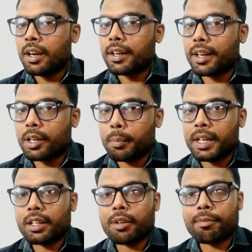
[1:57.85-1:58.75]

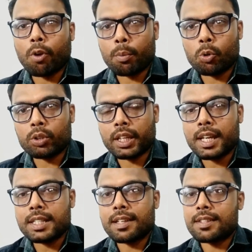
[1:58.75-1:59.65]
ट्रीटमेंट के फॉर्म होते
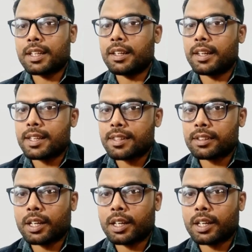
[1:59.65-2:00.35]
हैं जैसे कि लेजर